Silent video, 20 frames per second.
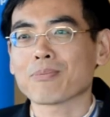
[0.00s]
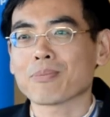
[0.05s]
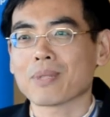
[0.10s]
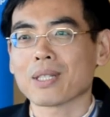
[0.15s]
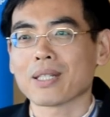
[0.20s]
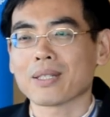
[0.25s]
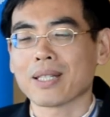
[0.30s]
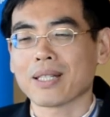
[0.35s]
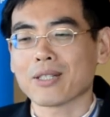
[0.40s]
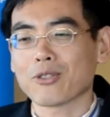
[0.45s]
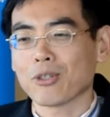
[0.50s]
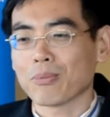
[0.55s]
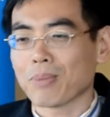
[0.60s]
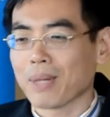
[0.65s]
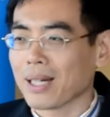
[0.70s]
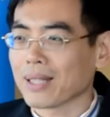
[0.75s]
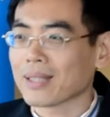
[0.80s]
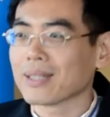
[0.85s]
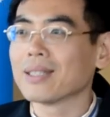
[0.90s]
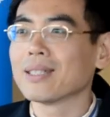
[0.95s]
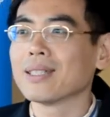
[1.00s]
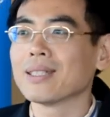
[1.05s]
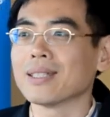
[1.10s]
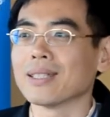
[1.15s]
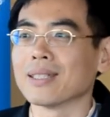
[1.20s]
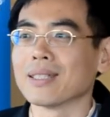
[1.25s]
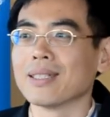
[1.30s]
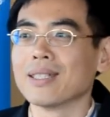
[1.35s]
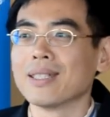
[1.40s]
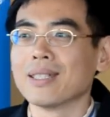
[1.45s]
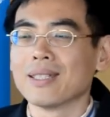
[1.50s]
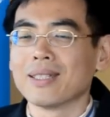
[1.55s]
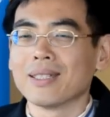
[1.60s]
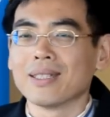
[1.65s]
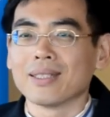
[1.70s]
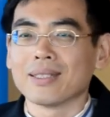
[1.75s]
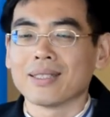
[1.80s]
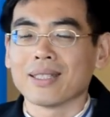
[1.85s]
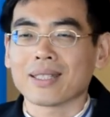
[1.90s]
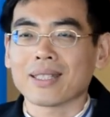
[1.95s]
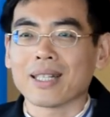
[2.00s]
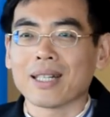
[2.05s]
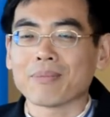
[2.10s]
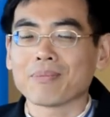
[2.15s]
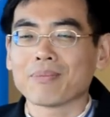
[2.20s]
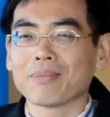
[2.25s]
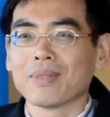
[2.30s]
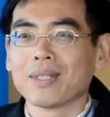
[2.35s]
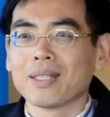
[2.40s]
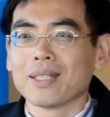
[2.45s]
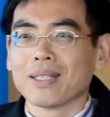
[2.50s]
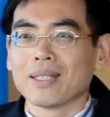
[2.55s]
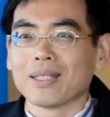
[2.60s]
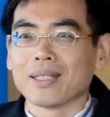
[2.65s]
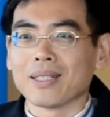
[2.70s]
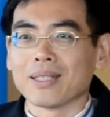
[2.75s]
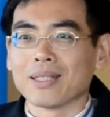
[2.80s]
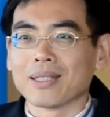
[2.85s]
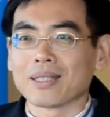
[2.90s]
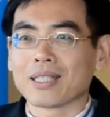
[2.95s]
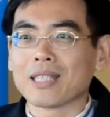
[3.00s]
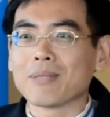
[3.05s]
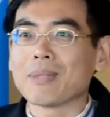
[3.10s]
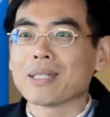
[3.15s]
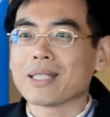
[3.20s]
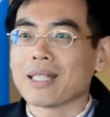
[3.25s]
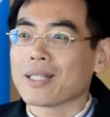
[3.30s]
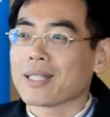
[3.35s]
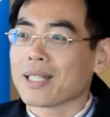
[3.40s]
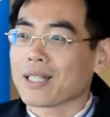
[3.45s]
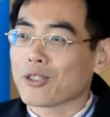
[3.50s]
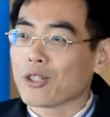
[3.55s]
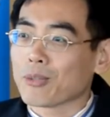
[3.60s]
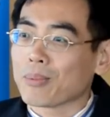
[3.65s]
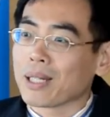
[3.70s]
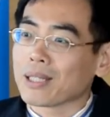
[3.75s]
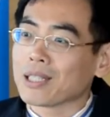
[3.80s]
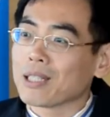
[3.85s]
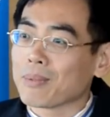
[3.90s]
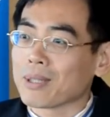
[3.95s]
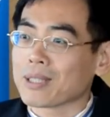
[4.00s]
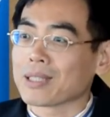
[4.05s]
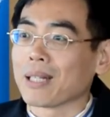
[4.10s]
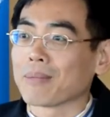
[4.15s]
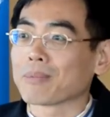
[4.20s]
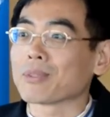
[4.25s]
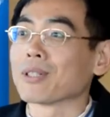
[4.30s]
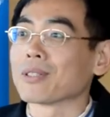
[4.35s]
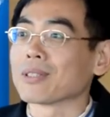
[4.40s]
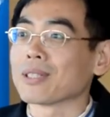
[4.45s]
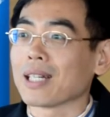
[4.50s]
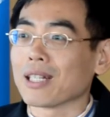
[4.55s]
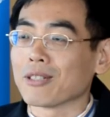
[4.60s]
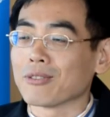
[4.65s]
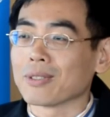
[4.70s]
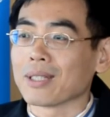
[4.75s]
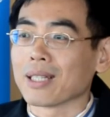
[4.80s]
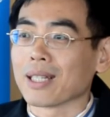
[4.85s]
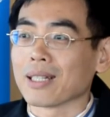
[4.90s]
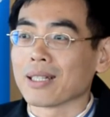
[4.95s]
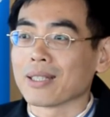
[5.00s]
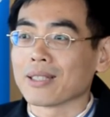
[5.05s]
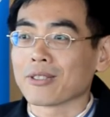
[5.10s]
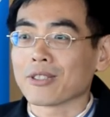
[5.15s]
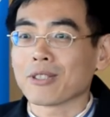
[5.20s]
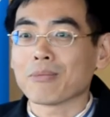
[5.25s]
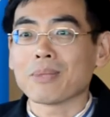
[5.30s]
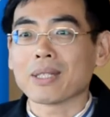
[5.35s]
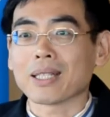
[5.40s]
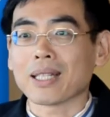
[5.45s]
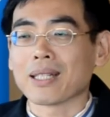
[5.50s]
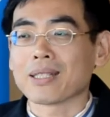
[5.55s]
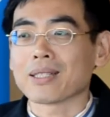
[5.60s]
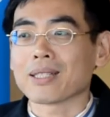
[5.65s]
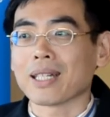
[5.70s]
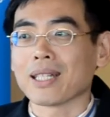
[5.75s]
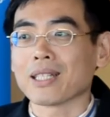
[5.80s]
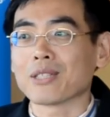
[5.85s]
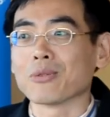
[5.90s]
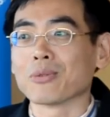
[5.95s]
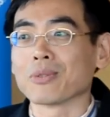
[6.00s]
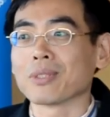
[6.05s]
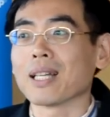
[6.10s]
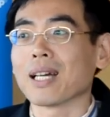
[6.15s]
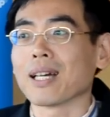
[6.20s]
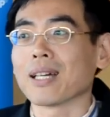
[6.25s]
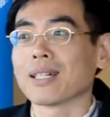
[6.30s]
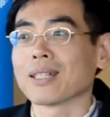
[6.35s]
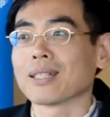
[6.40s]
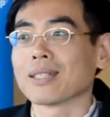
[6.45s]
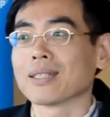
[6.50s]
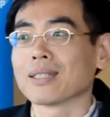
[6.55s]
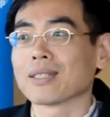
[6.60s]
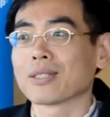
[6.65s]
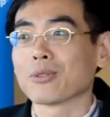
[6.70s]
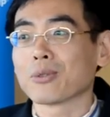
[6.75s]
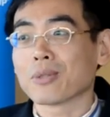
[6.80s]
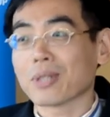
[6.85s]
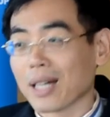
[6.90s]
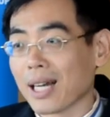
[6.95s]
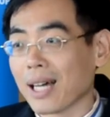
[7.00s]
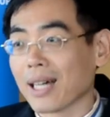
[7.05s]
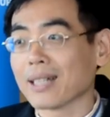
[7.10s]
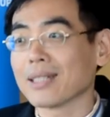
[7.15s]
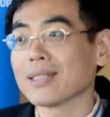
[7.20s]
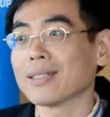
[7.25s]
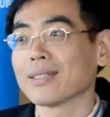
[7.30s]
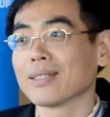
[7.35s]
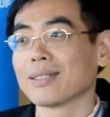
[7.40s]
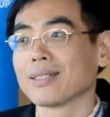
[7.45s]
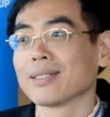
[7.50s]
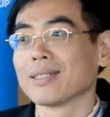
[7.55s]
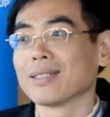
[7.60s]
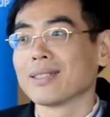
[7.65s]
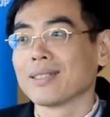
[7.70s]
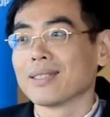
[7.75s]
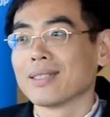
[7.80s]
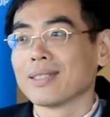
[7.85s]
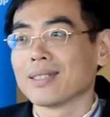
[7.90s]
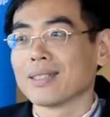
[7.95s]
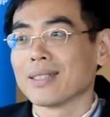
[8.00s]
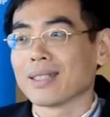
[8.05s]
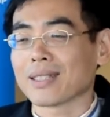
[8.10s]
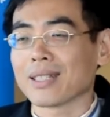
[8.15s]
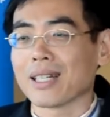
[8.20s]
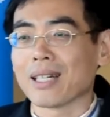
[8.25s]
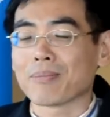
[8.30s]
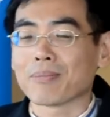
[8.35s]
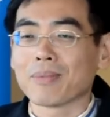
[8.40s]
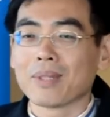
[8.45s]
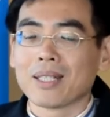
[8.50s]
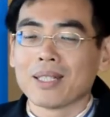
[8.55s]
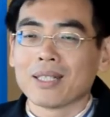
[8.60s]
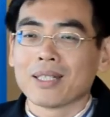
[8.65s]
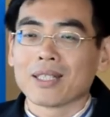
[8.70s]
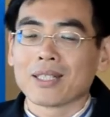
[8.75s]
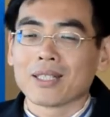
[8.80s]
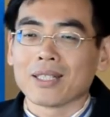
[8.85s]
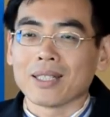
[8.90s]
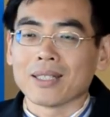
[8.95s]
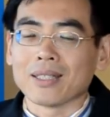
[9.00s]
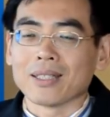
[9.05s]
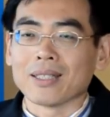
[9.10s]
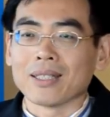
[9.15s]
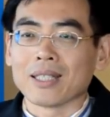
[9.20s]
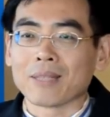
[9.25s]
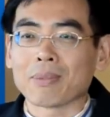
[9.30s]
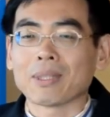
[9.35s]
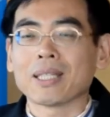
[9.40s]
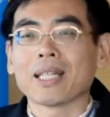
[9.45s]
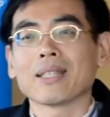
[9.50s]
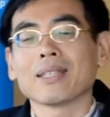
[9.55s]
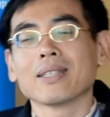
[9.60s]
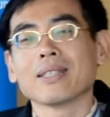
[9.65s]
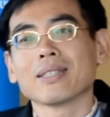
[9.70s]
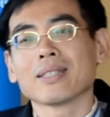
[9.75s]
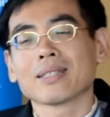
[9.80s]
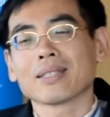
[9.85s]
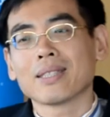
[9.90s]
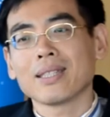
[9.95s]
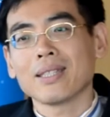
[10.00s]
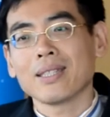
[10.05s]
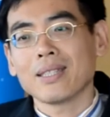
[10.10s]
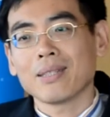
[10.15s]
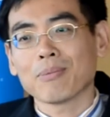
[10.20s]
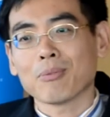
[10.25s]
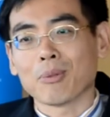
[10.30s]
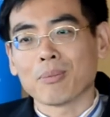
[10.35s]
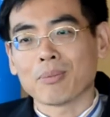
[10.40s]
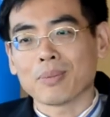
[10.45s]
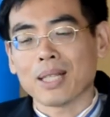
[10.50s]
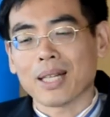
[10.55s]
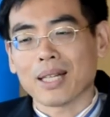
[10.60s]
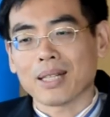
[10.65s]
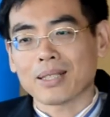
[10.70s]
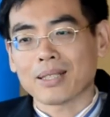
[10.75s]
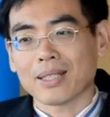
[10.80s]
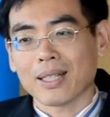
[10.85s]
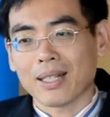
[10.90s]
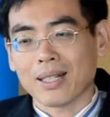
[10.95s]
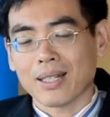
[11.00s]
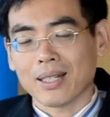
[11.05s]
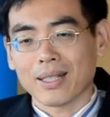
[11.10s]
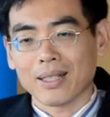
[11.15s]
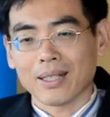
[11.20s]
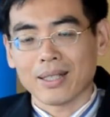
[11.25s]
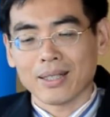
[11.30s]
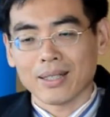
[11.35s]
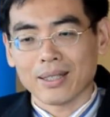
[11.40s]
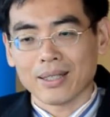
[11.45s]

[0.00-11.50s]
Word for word: เซ็กชวลพาร์ทเนอร์นะครับที่ไม่ใช่เซ็กชวลพาร์ทเนอร์ประจำของเราเนี่ยเราต้องมีการใช้ถุงยางทุกครั้งนะครับอีกประเด็นหนึ่งที่ผมอยากจะ